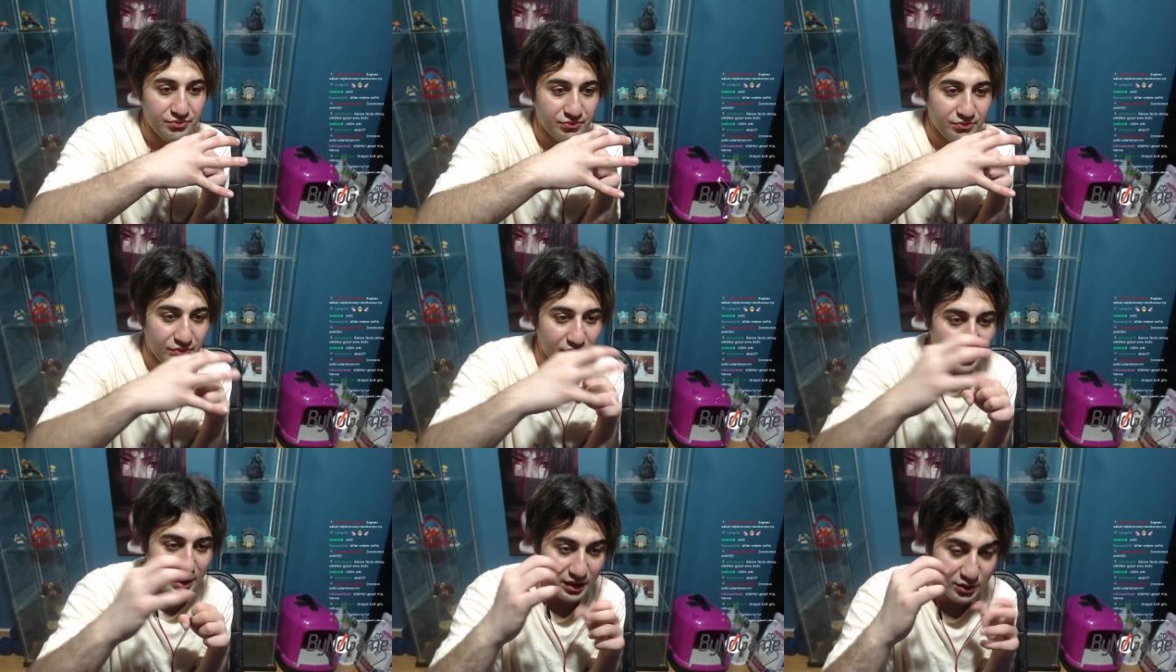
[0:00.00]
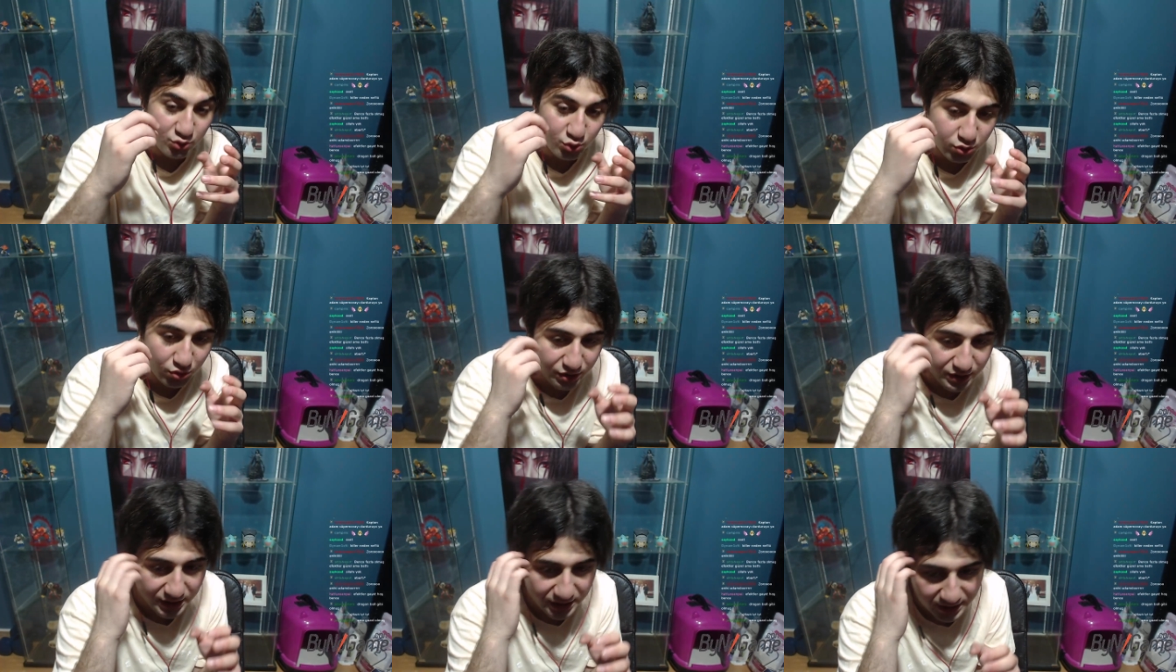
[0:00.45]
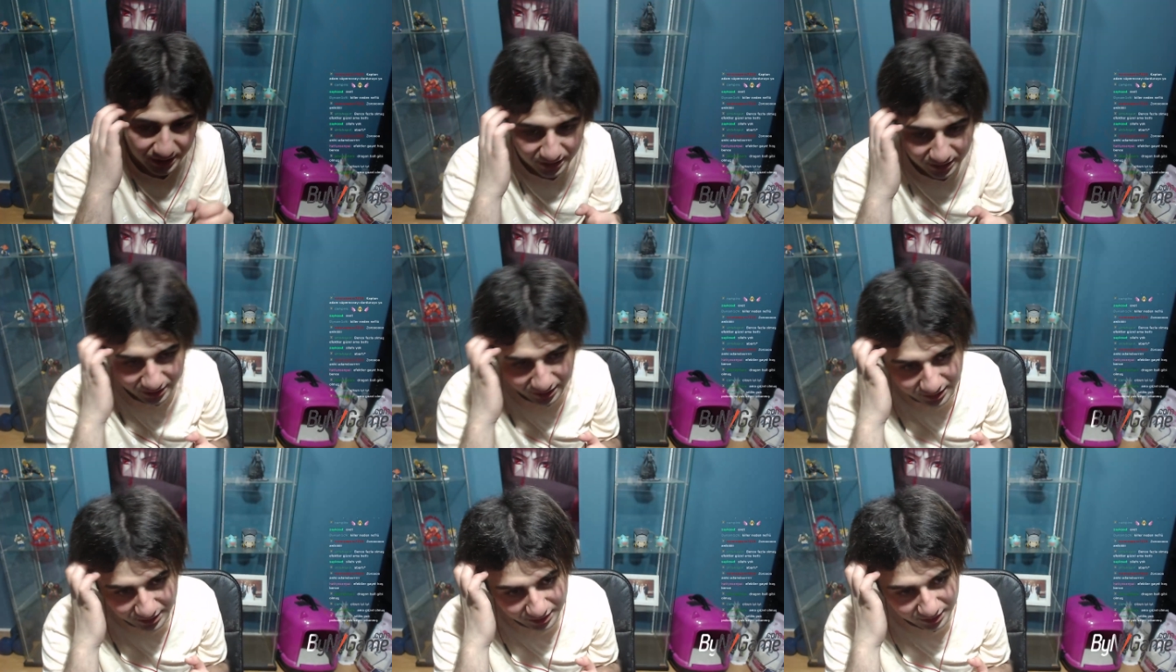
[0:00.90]
falan çok iyi.
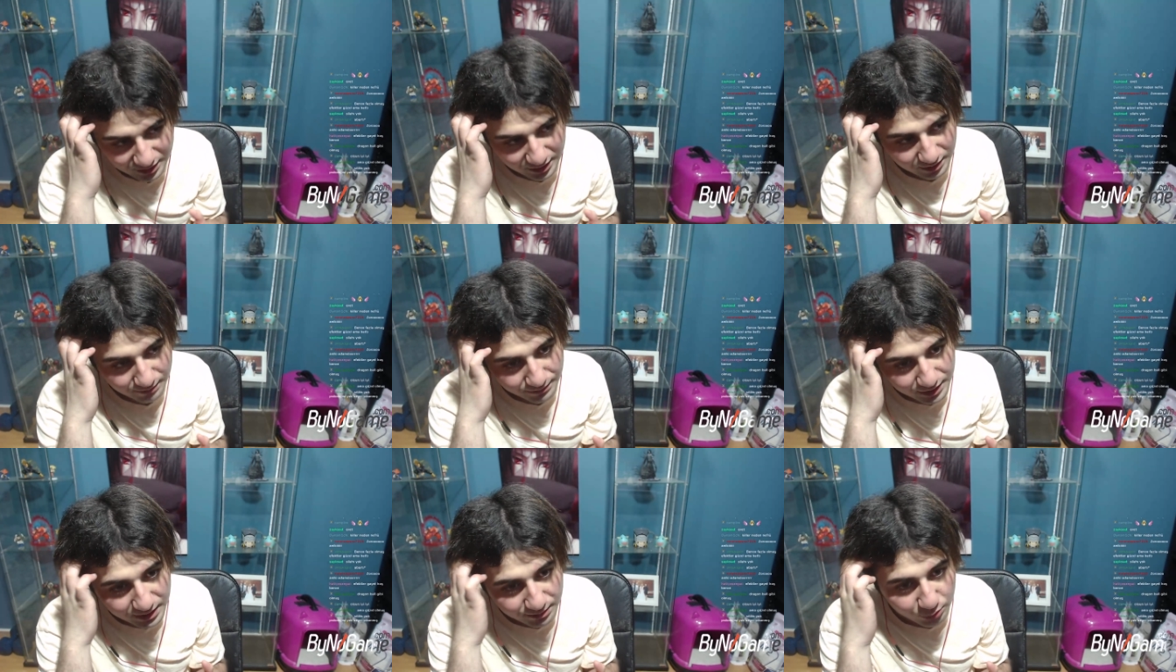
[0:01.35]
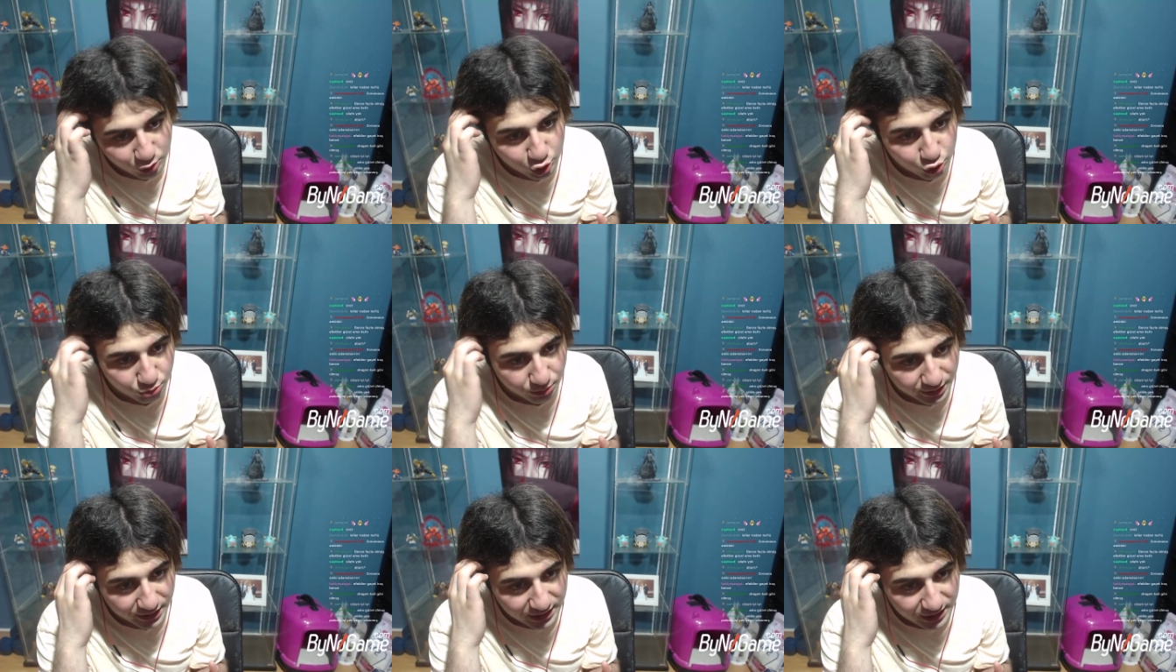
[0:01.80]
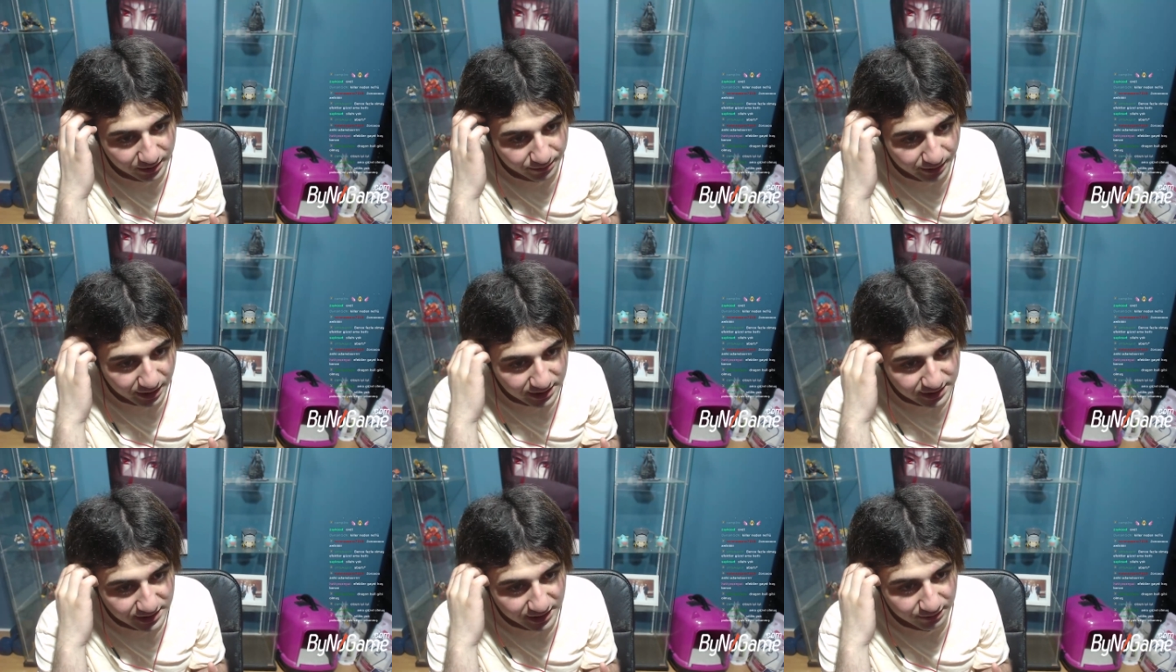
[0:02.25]
Benim hoşuma gitti.
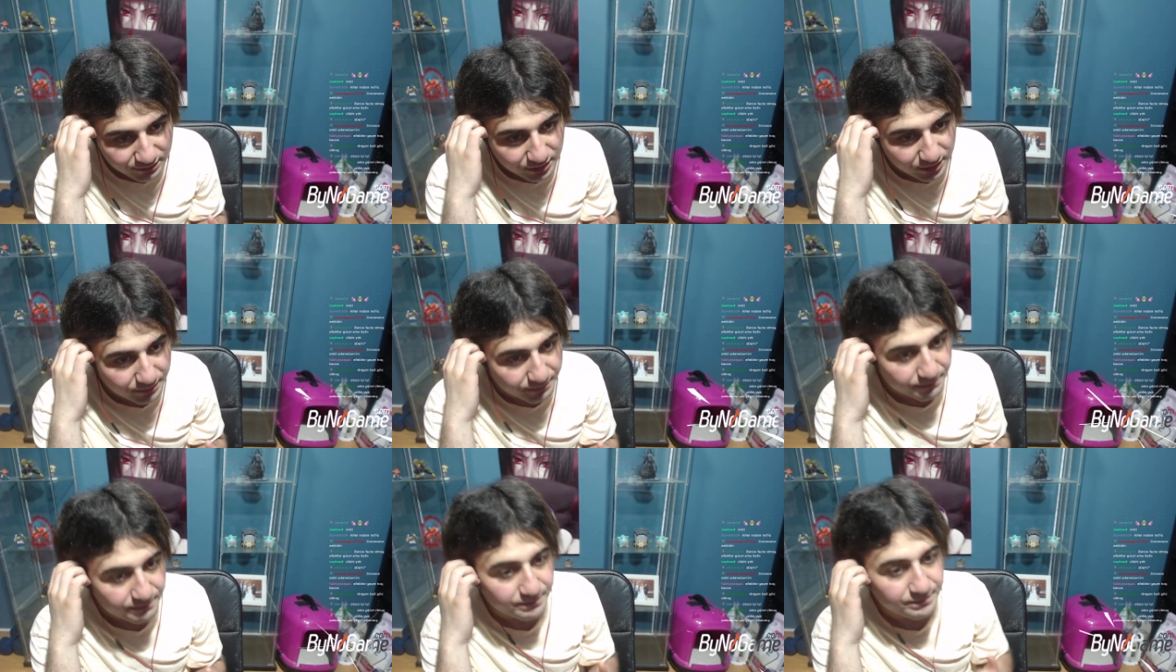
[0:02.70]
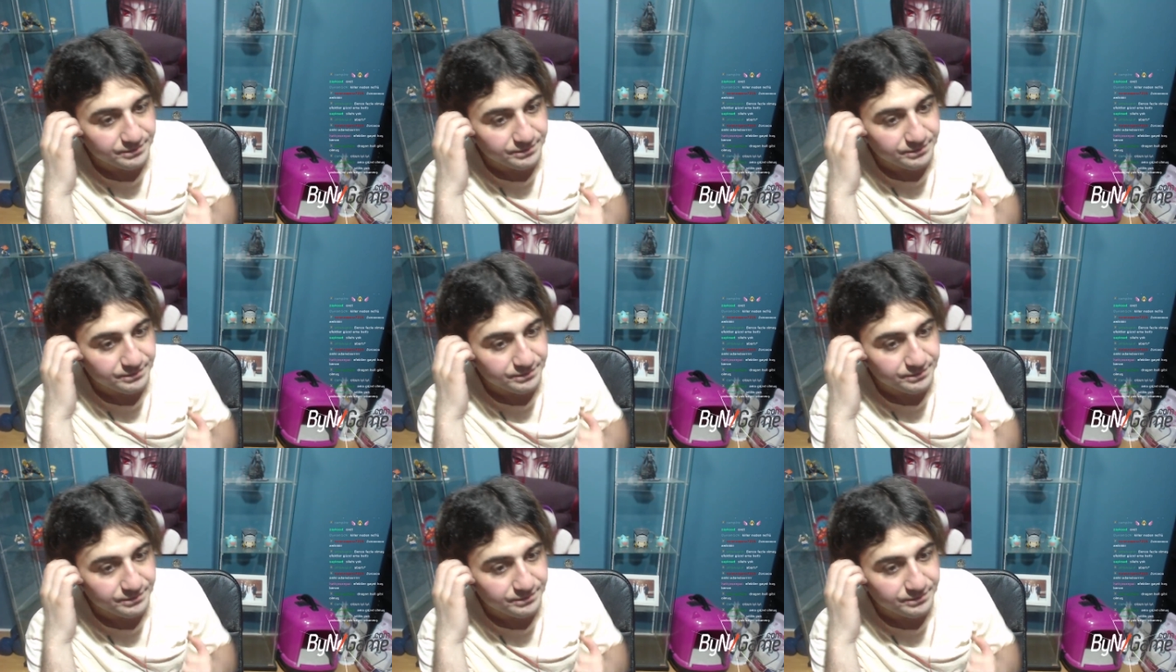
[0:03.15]
Ben sevdim.